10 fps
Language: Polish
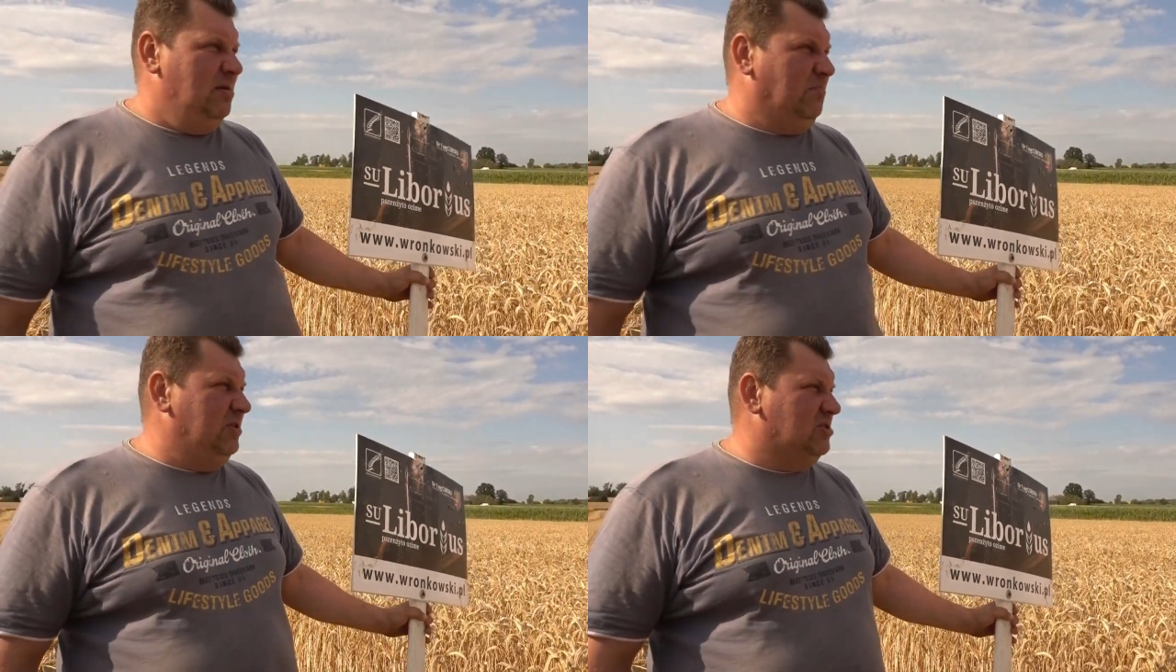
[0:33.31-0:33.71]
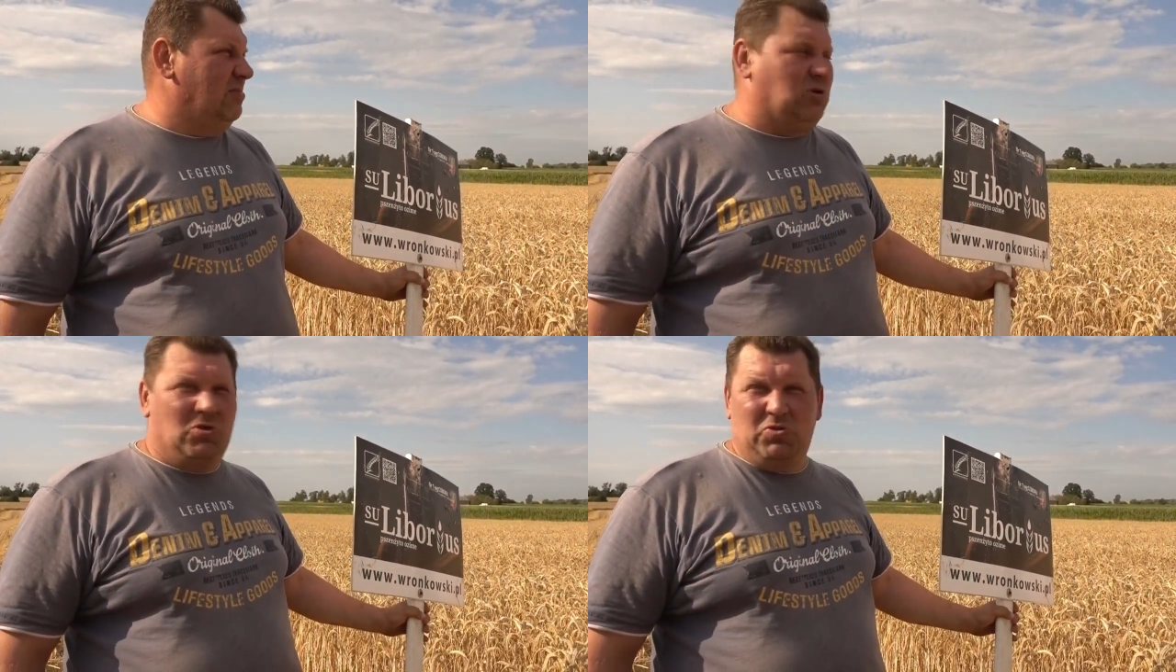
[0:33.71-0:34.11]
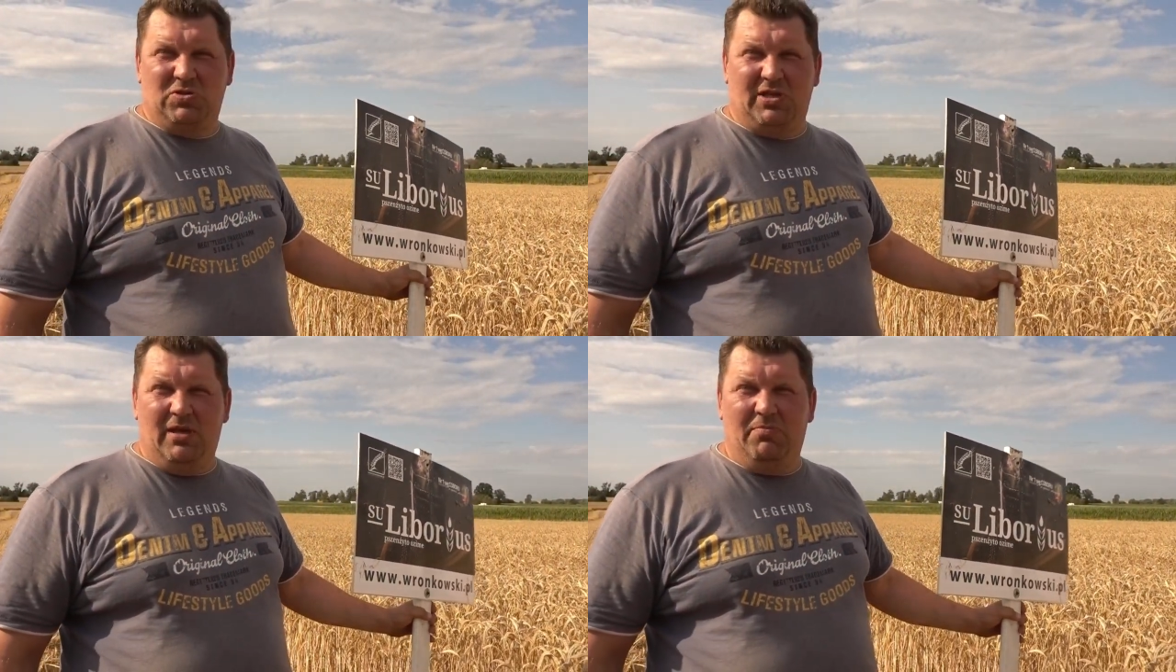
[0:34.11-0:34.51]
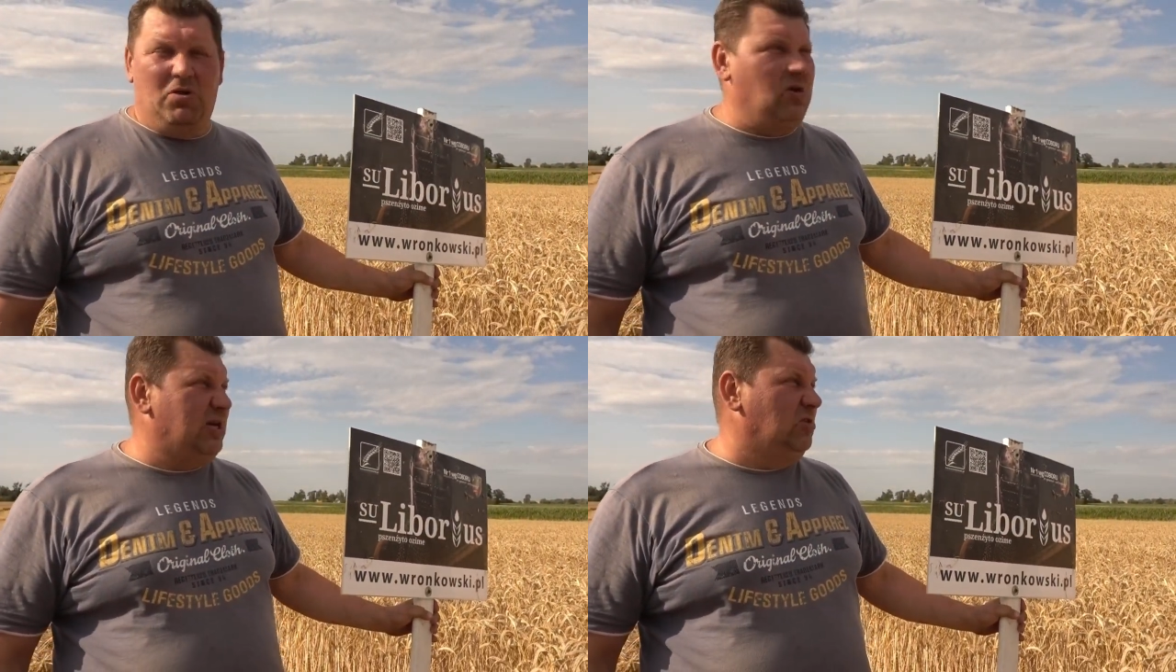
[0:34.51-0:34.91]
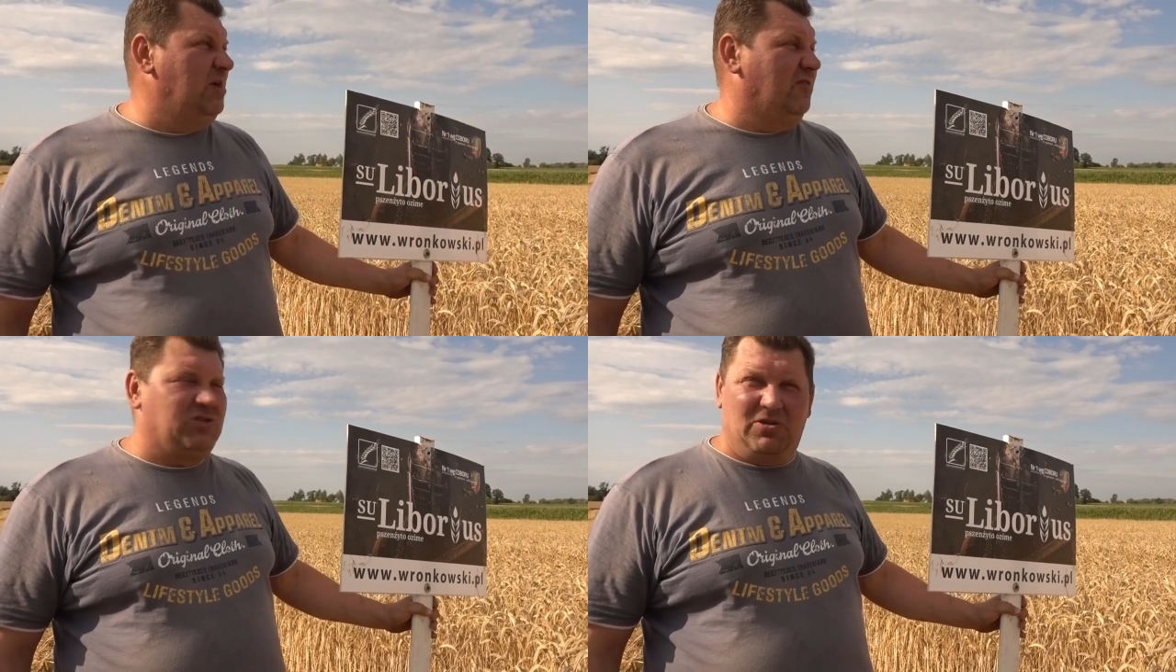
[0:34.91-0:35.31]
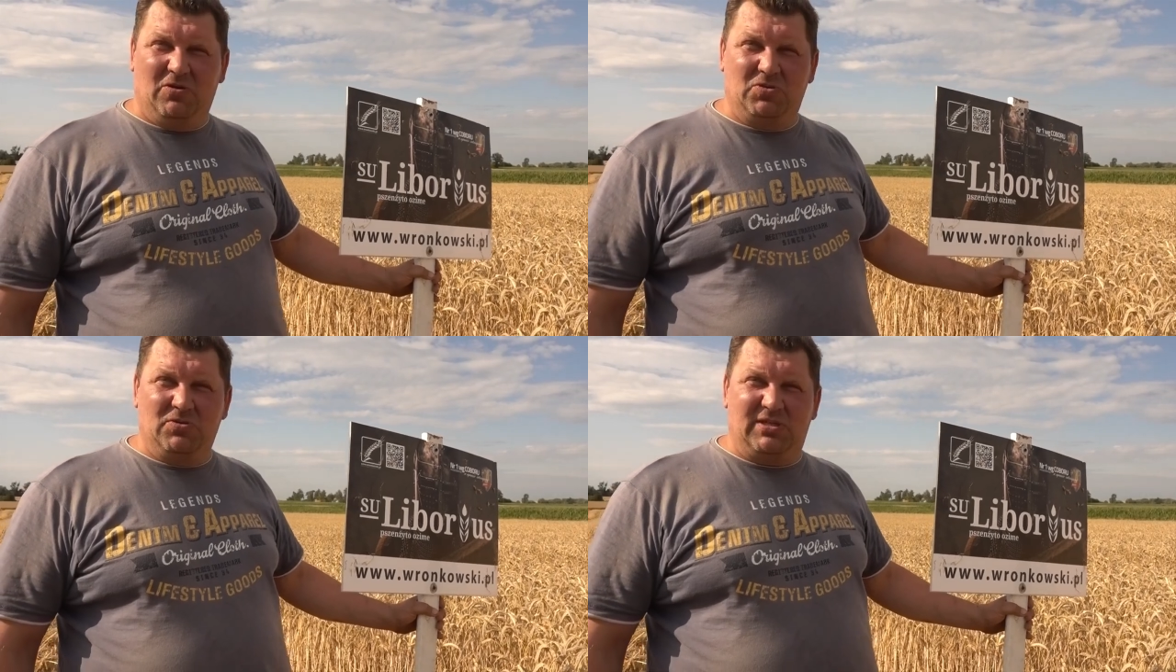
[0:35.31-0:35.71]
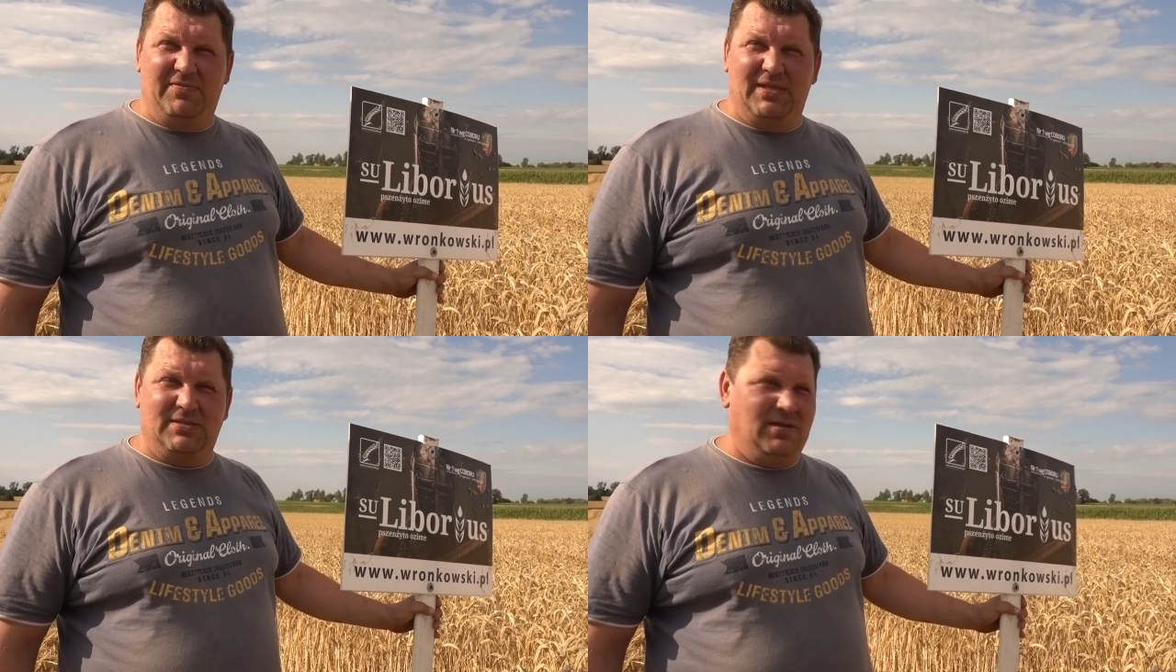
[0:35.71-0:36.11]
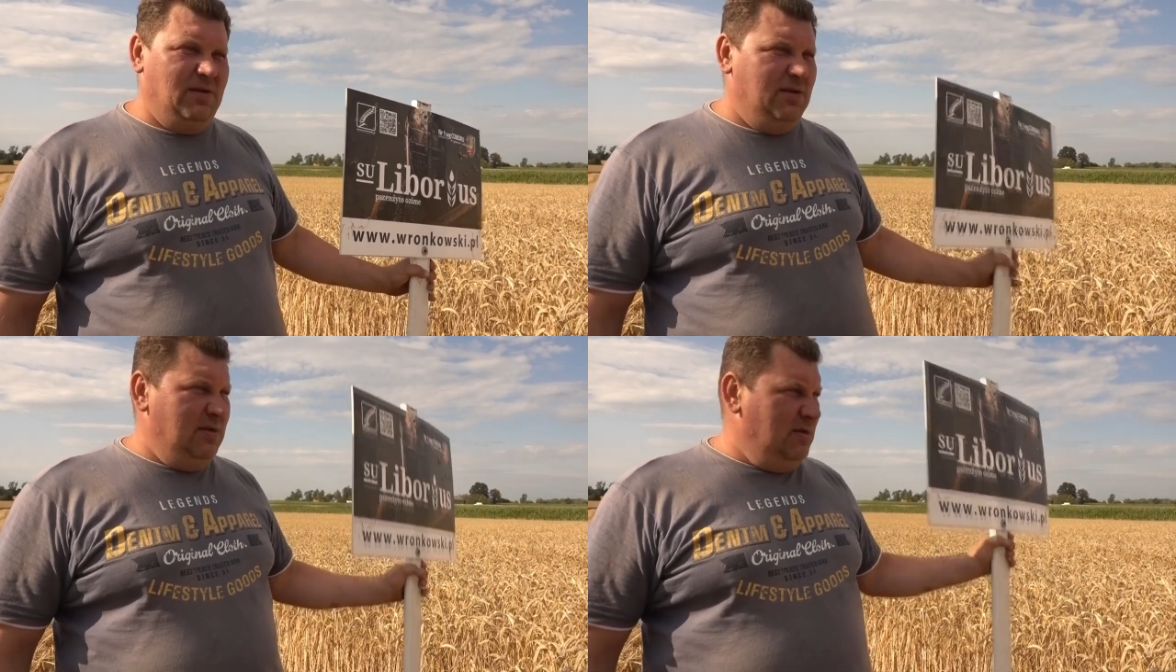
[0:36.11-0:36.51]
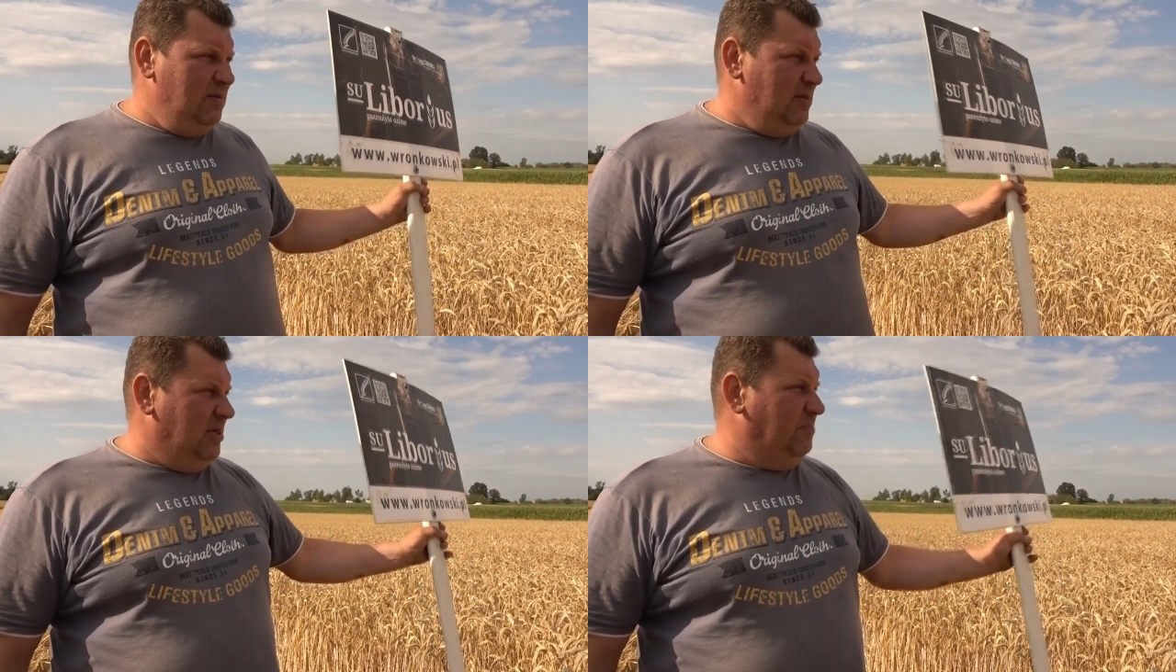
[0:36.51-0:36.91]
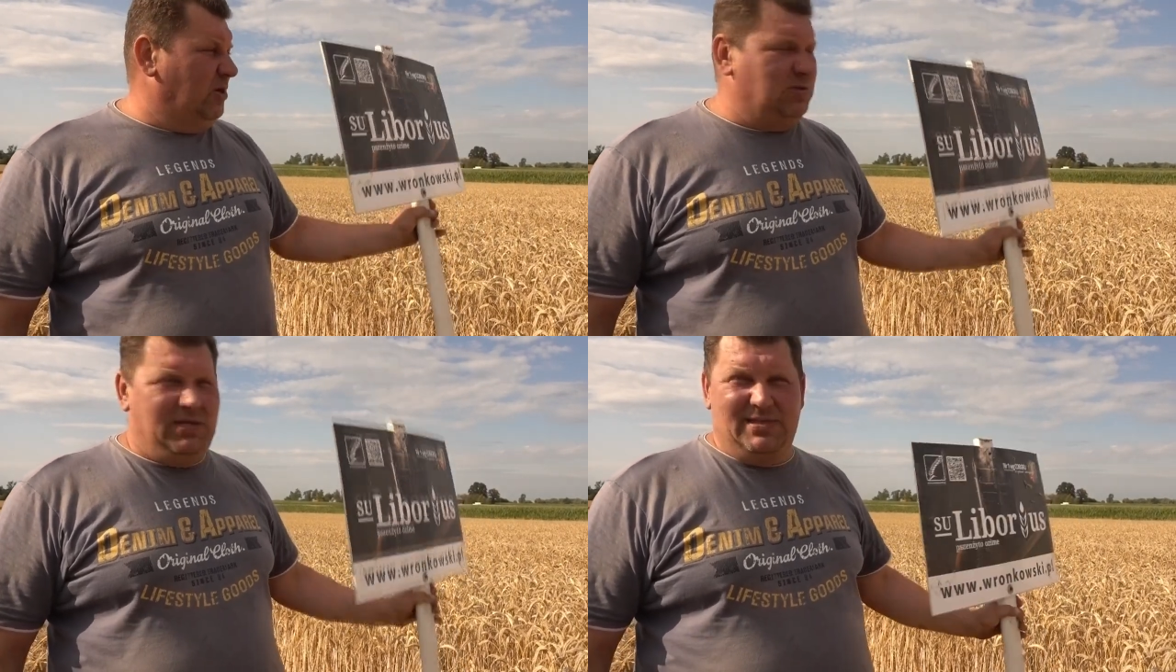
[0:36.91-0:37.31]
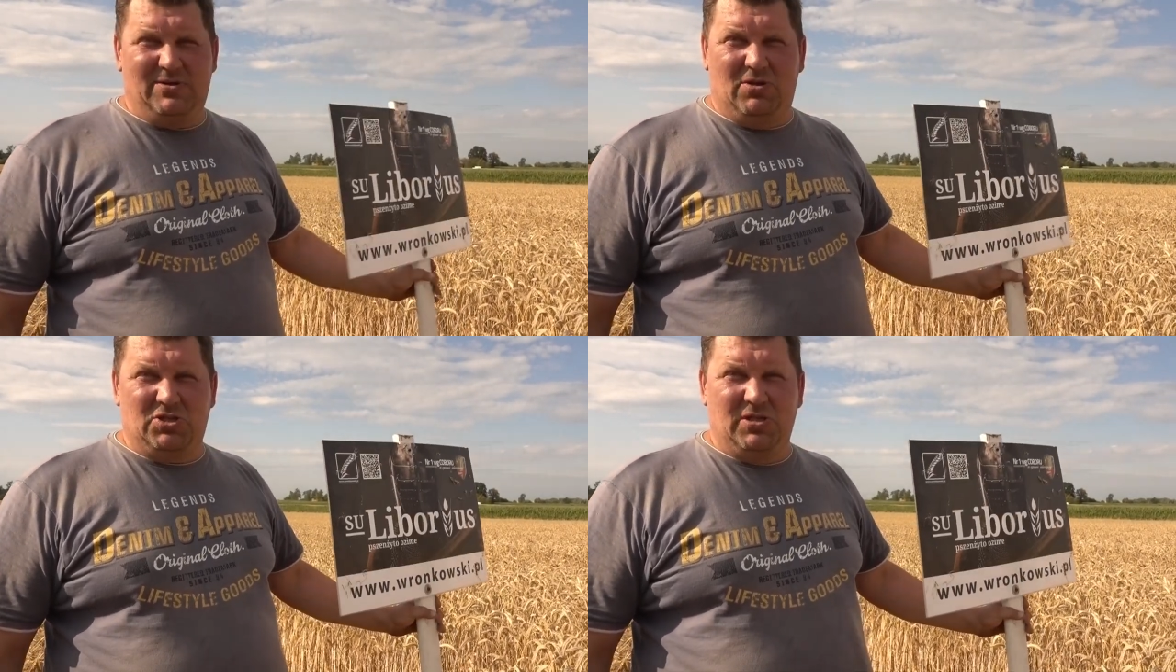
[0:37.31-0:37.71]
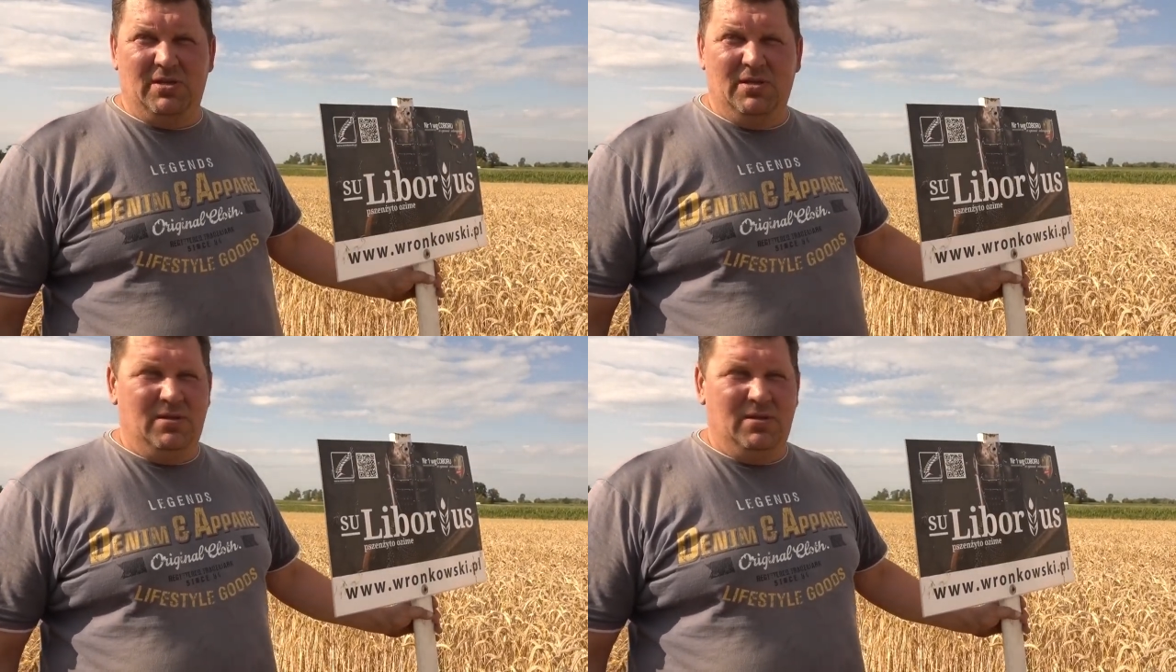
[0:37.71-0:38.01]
e, podejrzewam koło szóstki, bo Corrado miał wczoraj koło szóstki, więc Liborius nie jest gorszy.